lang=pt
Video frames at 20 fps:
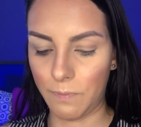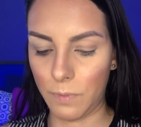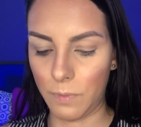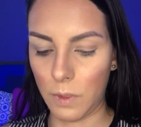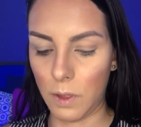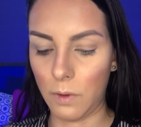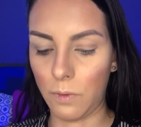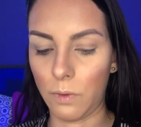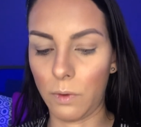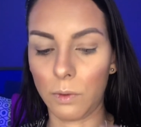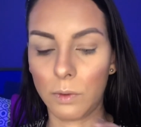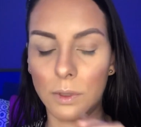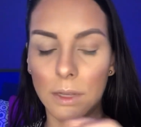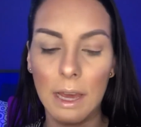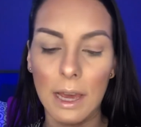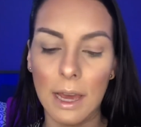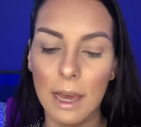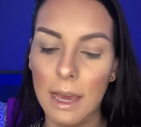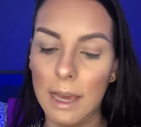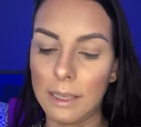Eu vou
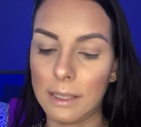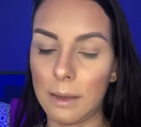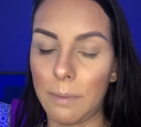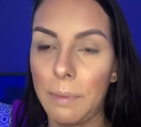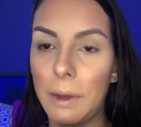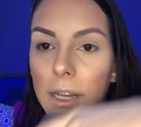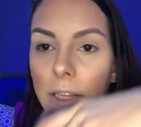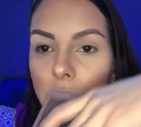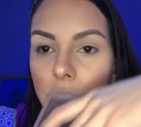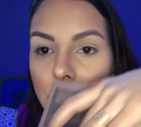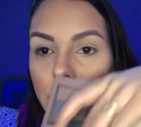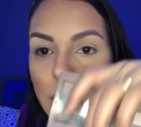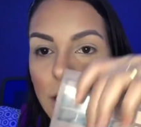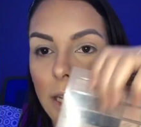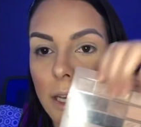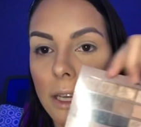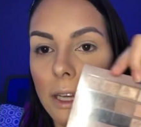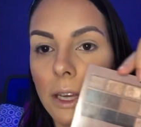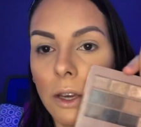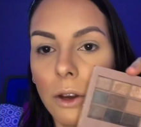usar essa
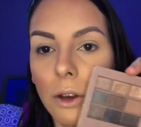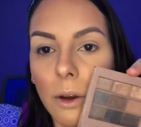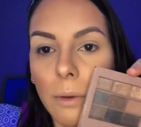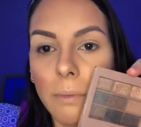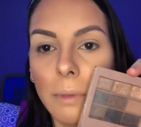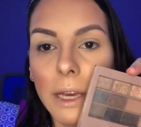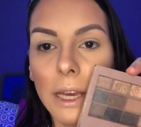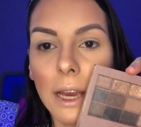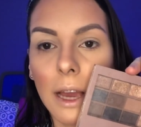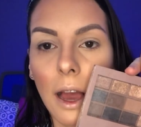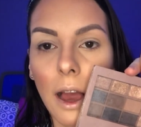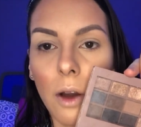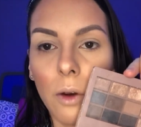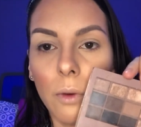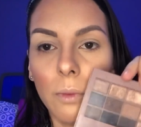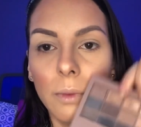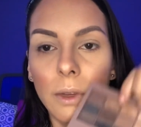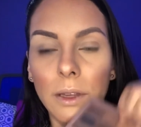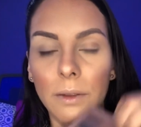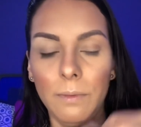paletinha aqui, ó,
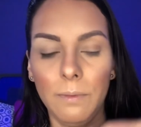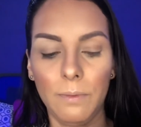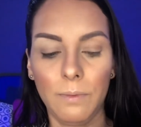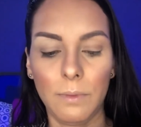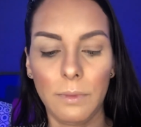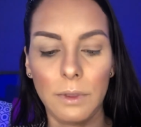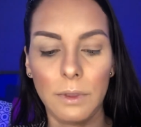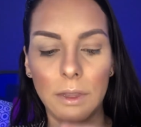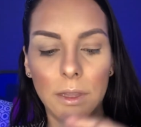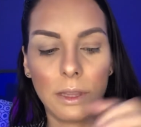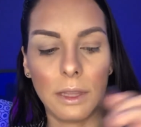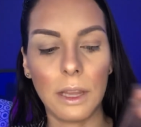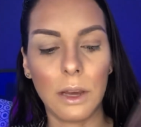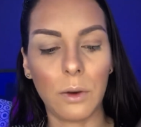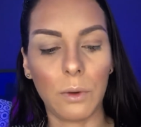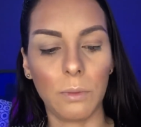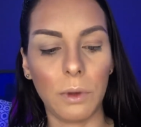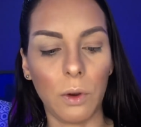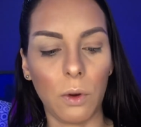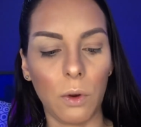calm da
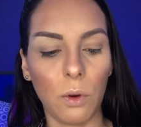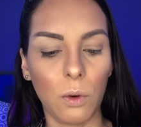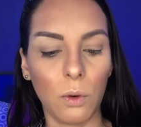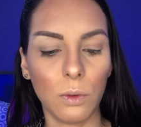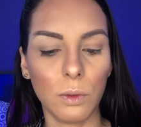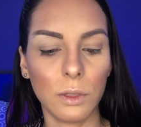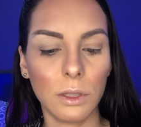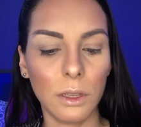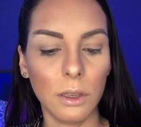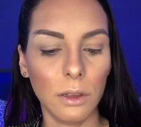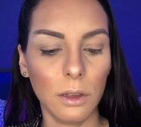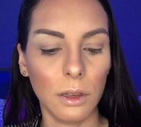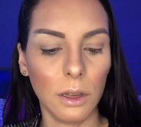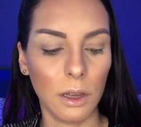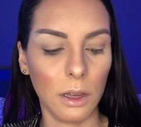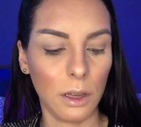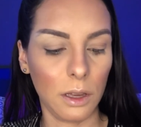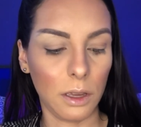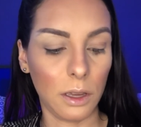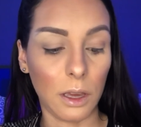Ruby Rose,
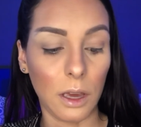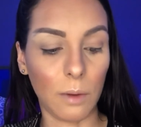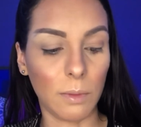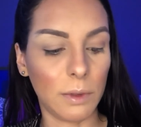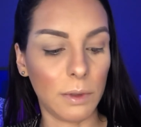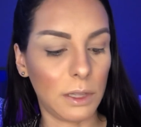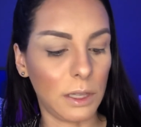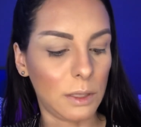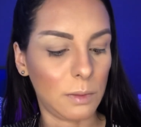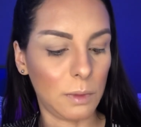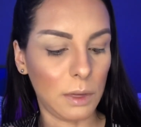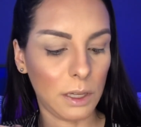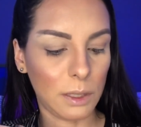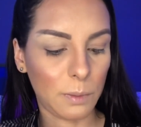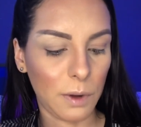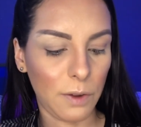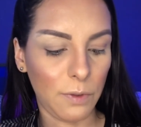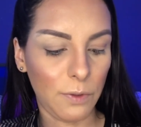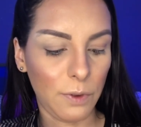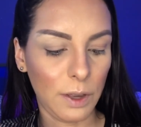que é uma das minhas
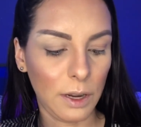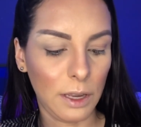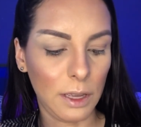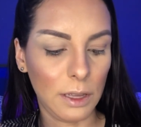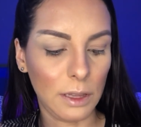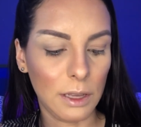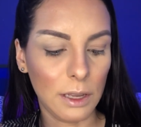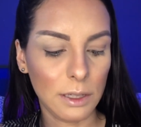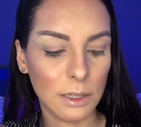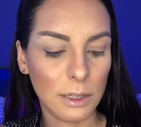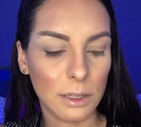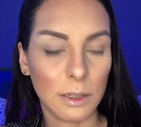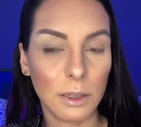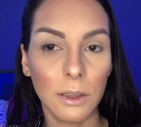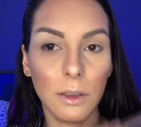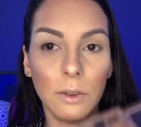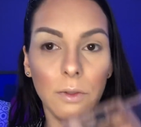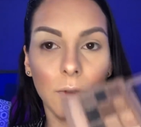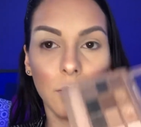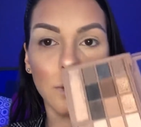preferidas.
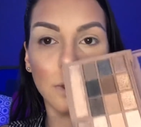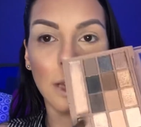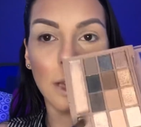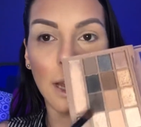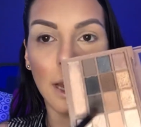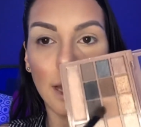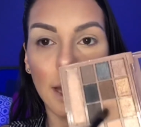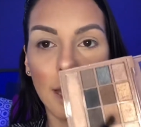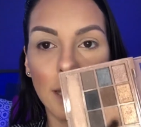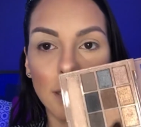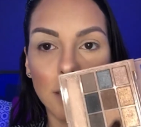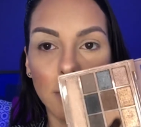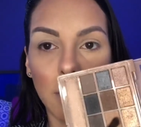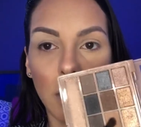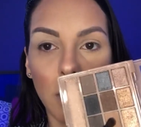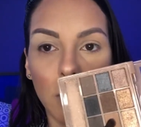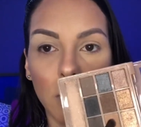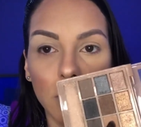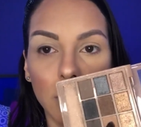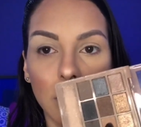E eu vou usar esse
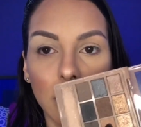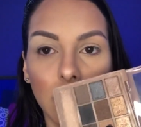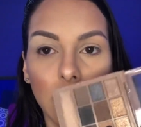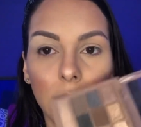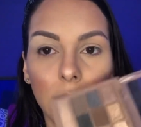marronzinho